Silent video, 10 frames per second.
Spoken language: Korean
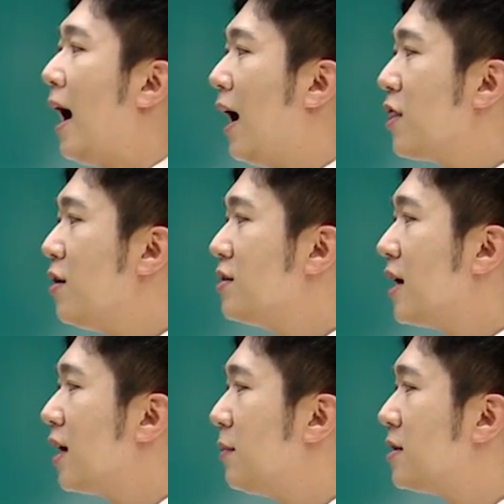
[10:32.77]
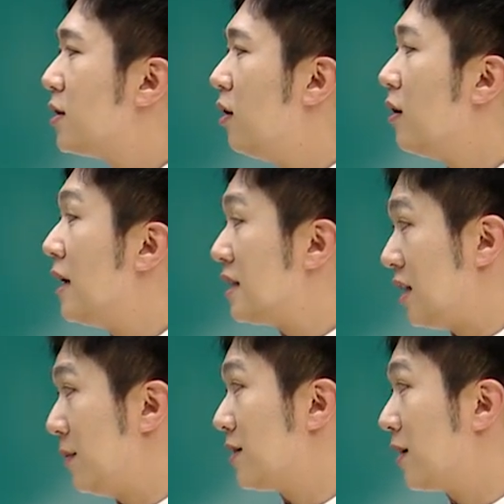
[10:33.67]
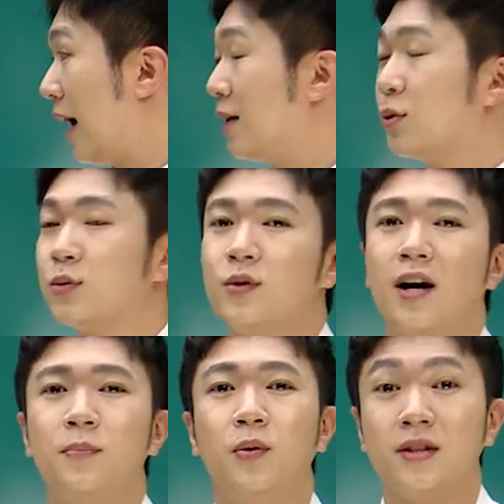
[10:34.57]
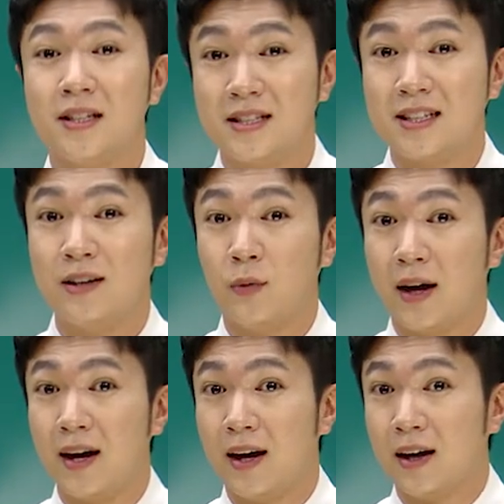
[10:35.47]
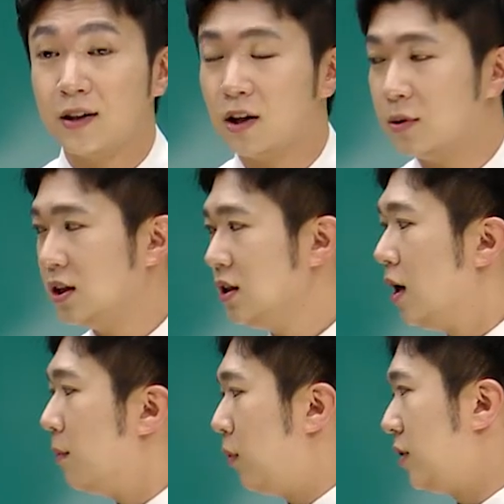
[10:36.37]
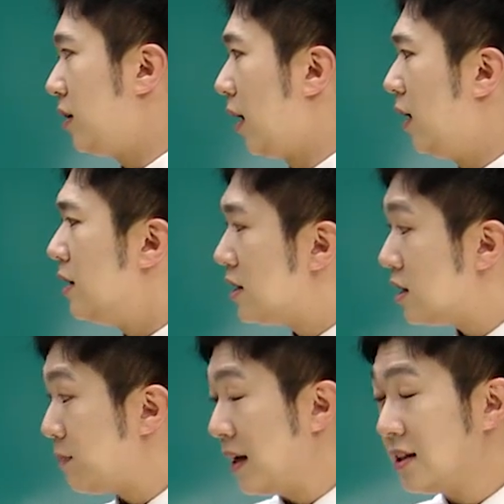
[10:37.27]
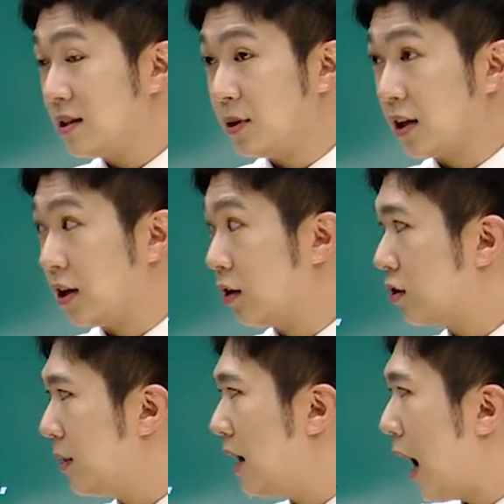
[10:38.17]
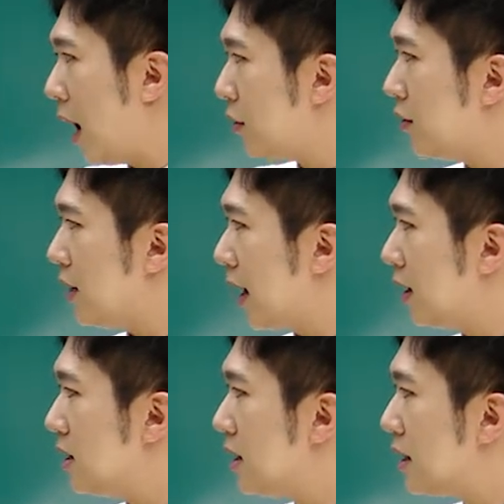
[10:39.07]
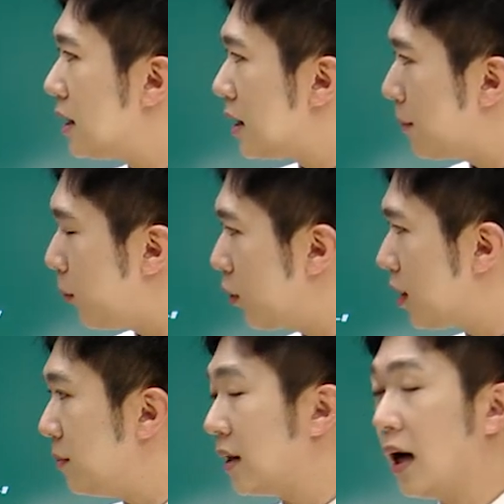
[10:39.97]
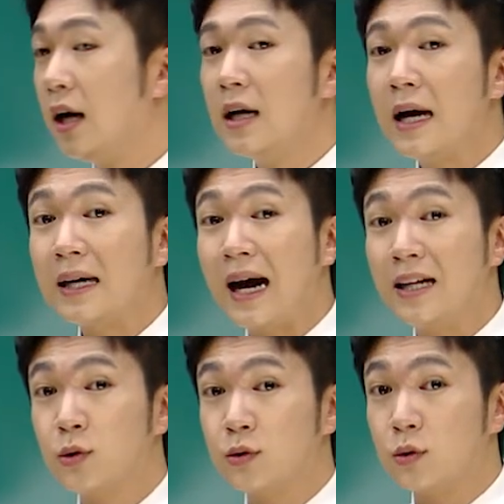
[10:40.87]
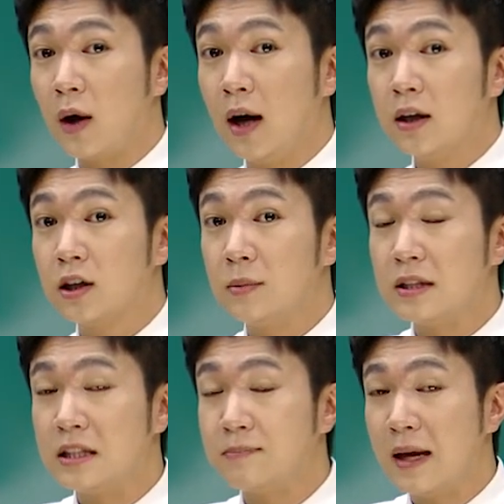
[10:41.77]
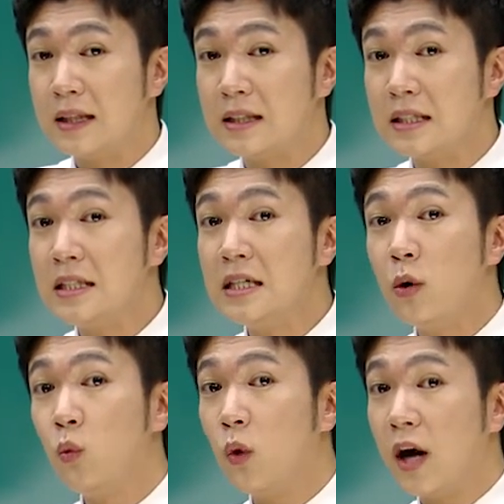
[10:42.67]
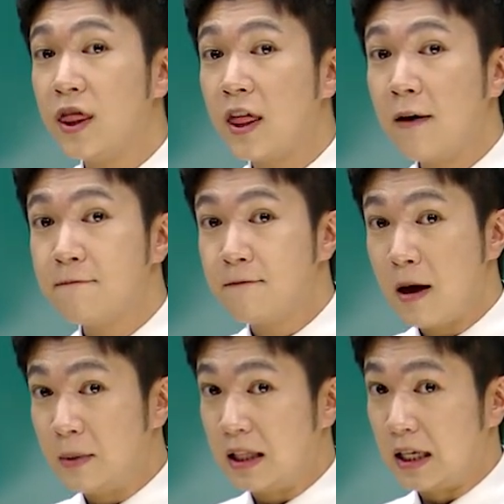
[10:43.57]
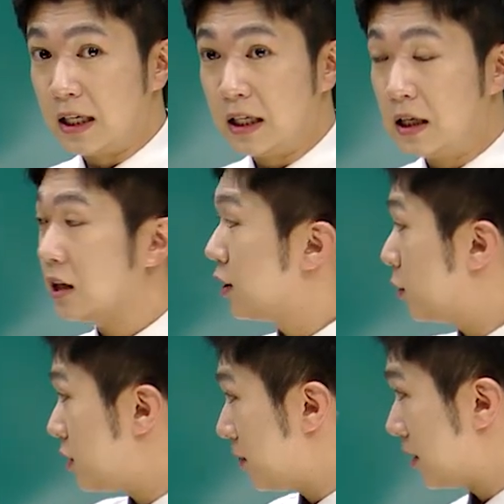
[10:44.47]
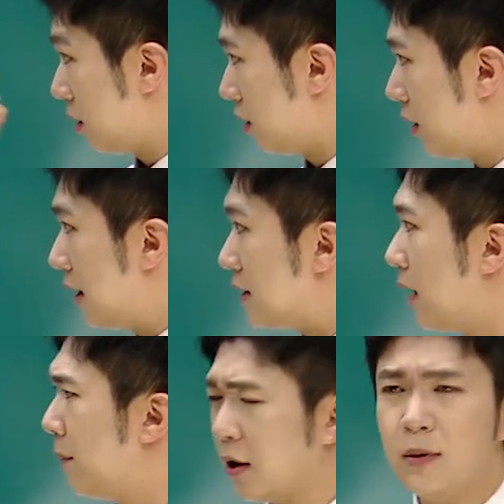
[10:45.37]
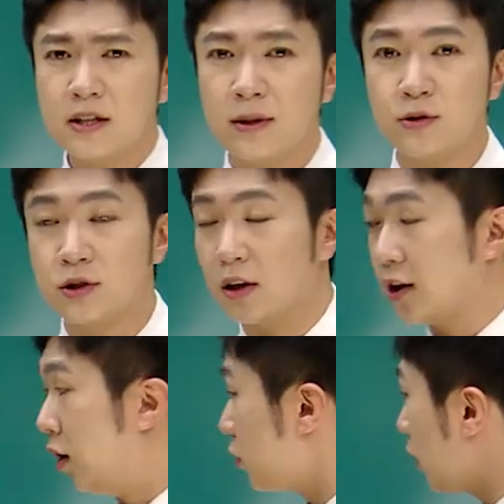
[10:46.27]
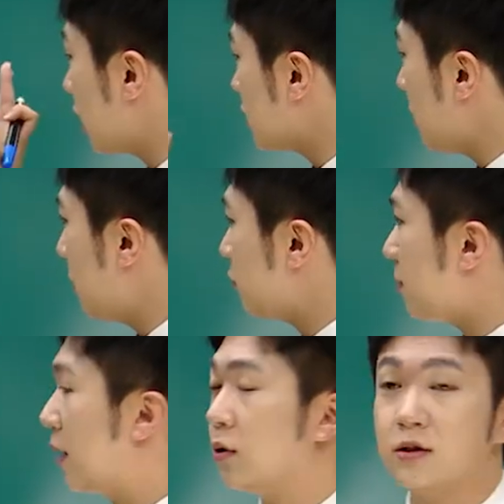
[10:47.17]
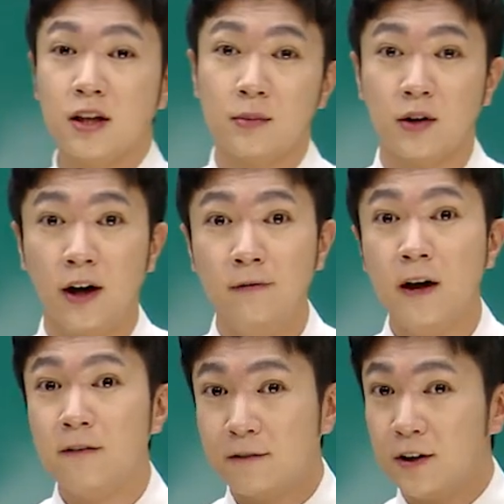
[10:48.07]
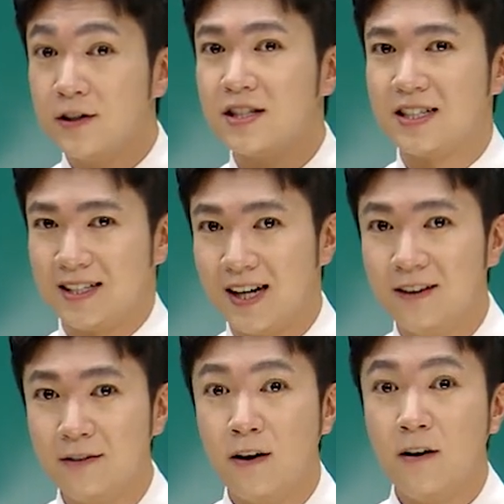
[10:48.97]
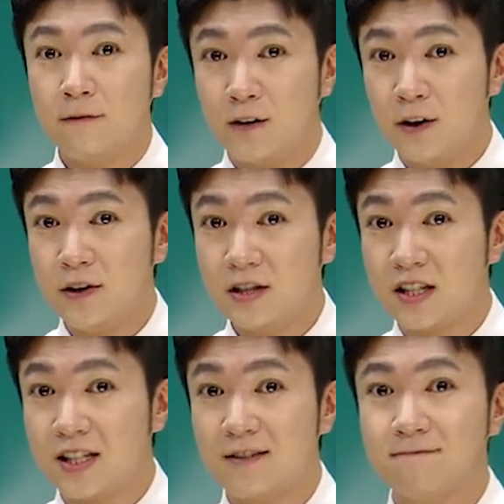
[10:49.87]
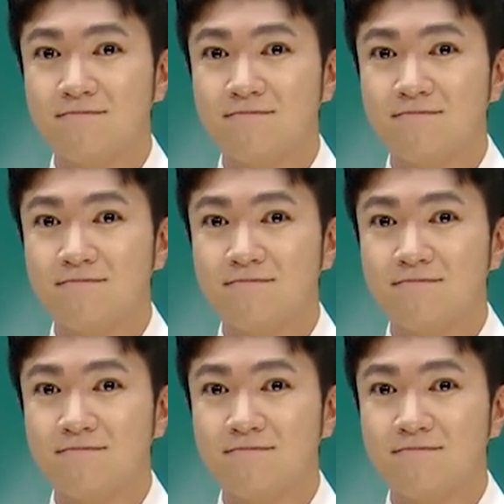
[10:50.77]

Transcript: other than 하면서 집에서 가족들과 보내는 시간 외에, 그러면은 보내다, spend 쓰면 되겠네요. 그러면 other than, 보냅니다, 가족들과, 그러면은 spend with family, 그리고 집에서. 자, 바로 말씀할 수 있을 것 같아요. 여기까지만 한번 우리 바로 영작해 볼까요? First, 시작. First.